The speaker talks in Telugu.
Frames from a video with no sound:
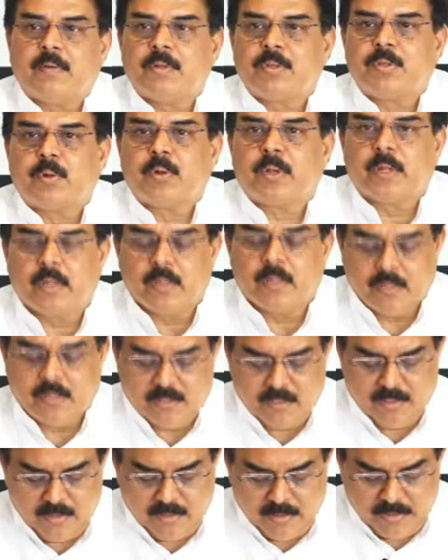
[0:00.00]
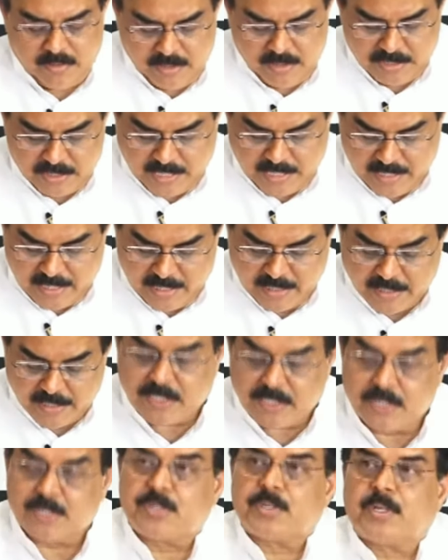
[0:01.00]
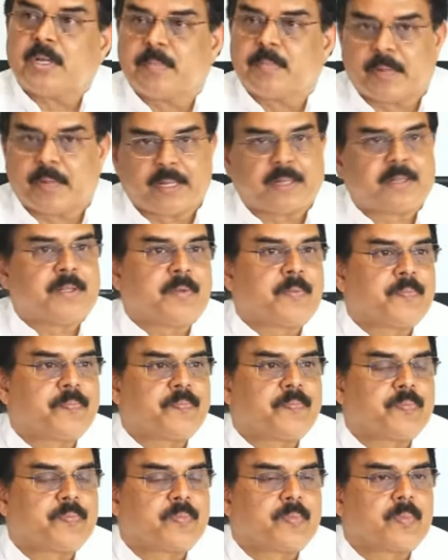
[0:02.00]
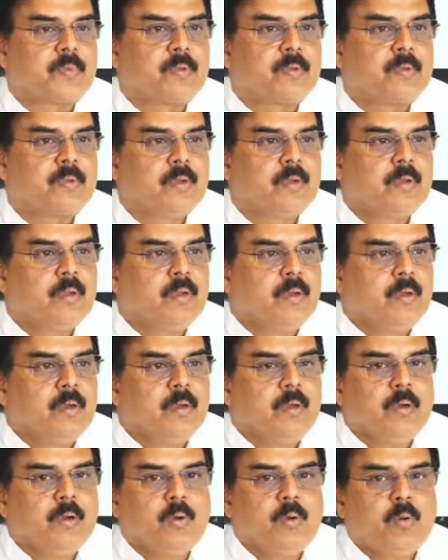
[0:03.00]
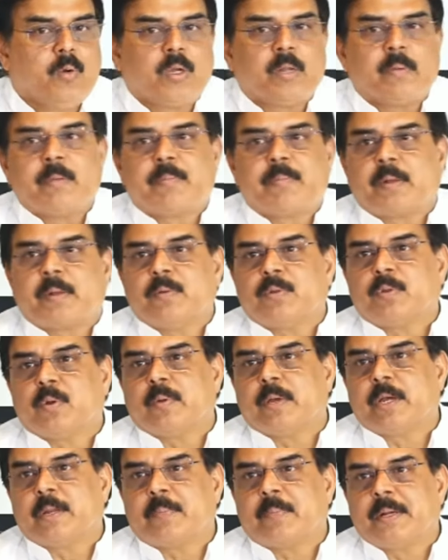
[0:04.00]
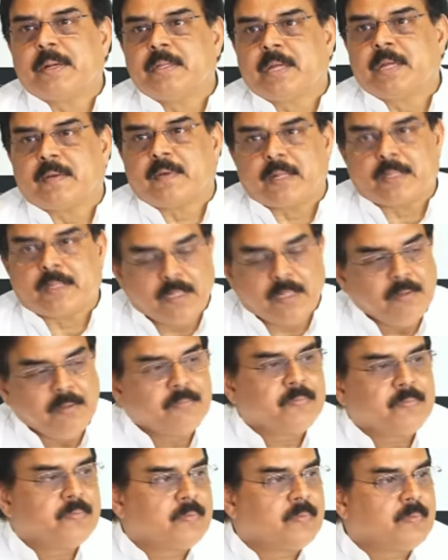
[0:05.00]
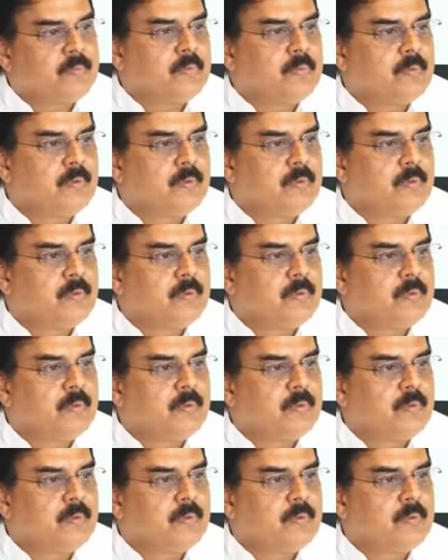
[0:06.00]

అంకిత భావంతో తీసుకెళ్ళడానికి చేస్తున్న ఈ ప్రయత్నం కూటమి ప్రభుత్వం ఏర్పడిన తర్వాత